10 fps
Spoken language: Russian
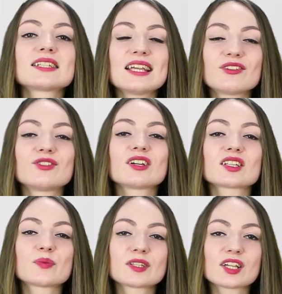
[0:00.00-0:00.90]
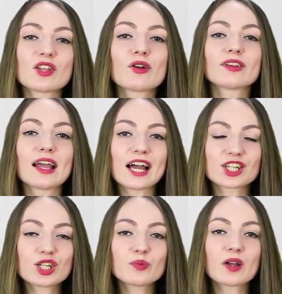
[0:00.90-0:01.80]
Следующая распространенная
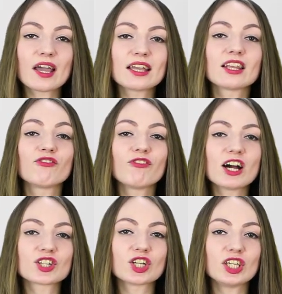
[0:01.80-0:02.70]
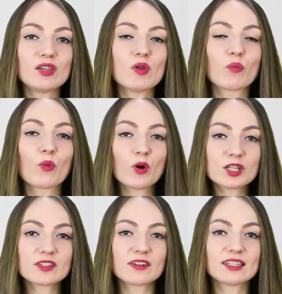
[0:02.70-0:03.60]
ошибка – это ваше имя
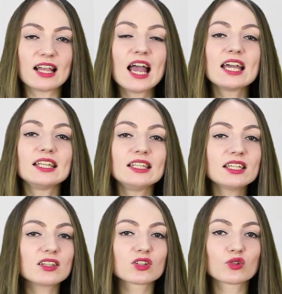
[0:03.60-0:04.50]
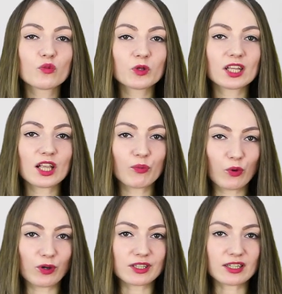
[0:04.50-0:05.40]
пользователя недоступно для
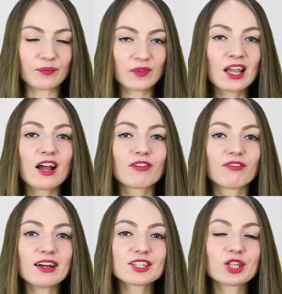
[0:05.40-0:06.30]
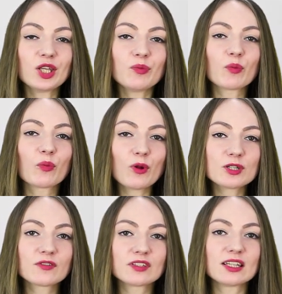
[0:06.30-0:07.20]
поиска. Ваше имя
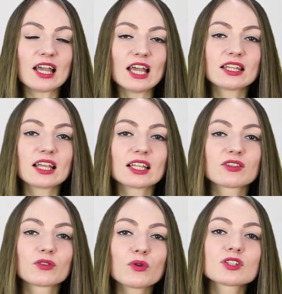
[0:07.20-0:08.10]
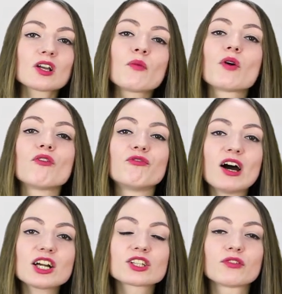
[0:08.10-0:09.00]
пользователя – это то самое
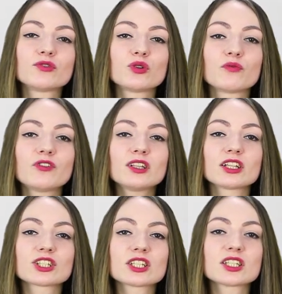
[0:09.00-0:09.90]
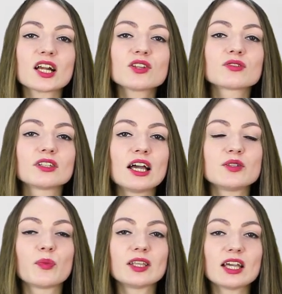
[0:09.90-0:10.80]
важное, в чем вы должны сразу
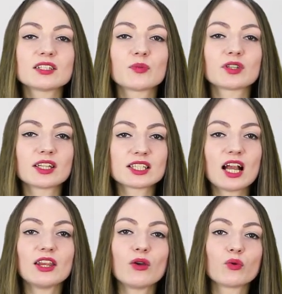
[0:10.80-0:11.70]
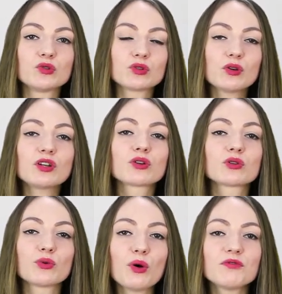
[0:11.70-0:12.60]
дать понятие потенциальной аудитории,
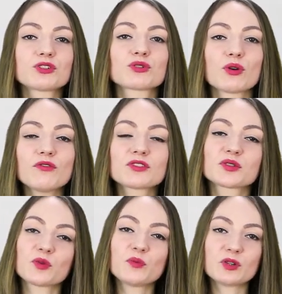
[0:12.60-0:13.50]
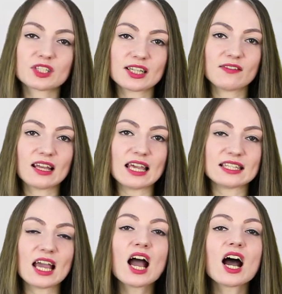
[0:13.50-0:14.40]
кто вы, что вы собой
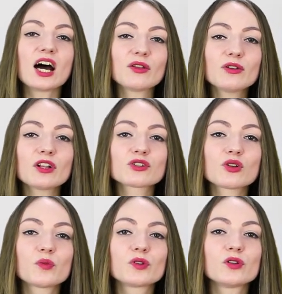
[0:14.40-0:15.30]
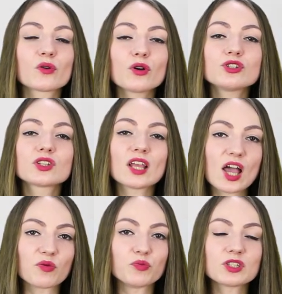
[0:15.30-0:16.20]
представляете. Оно должно быть легко
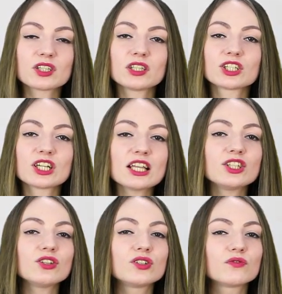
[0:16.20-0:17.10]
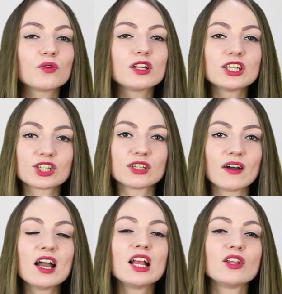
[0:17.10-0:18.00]
читаемым, не содержать ничего
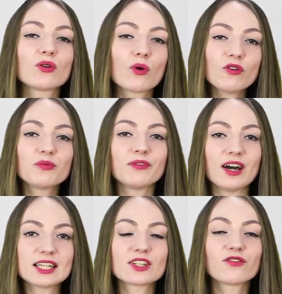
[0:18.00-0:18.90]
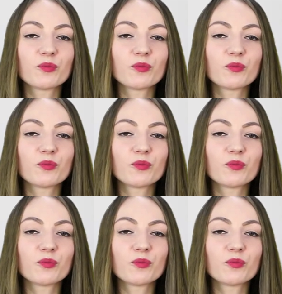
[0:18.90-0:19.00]
лишнего, легко вбиваться в